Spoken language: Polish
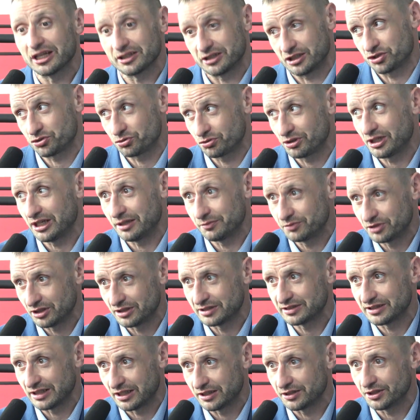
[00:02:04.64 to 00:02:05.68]
lata szukałem
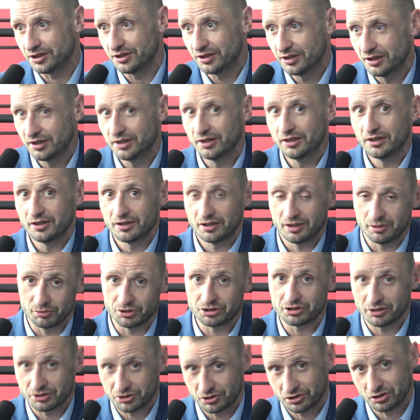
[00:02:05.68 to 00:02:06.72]
tej sali i
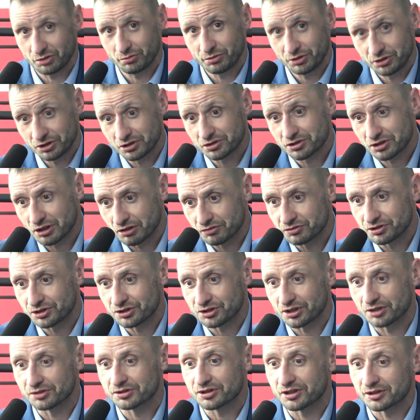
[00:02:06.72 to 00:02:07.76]
myślę, że to będzie strzał w
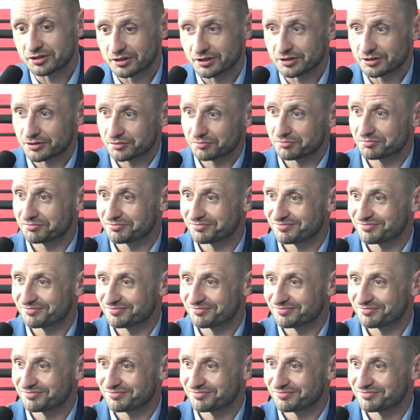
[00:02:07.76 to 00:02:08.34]
dziesiątkę teraz.